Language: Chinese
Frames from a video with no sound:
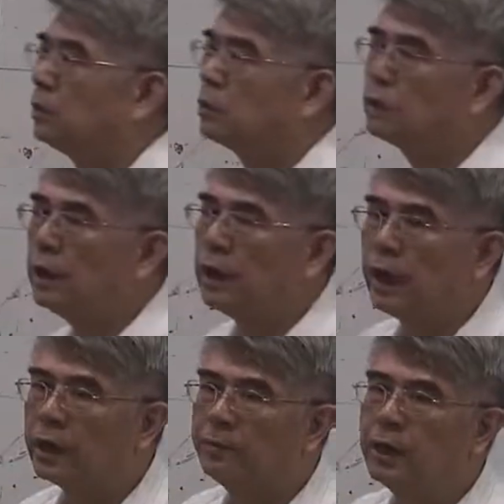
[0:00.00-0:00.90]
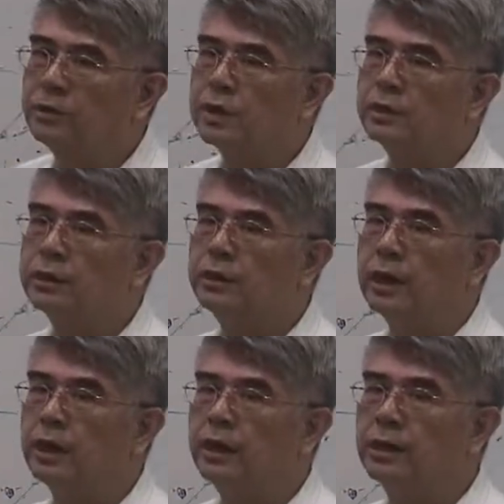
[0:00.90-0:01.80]
是在哪一个面相上、
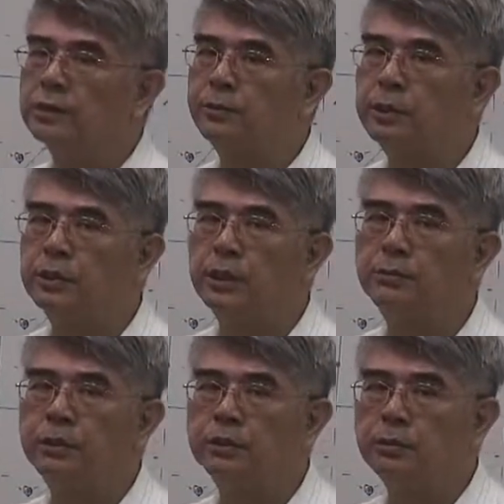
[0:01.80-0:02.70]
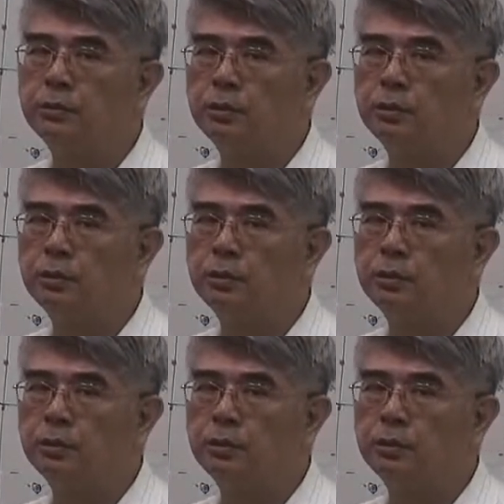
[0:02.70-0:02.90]
哪一个量上面跟大家明显不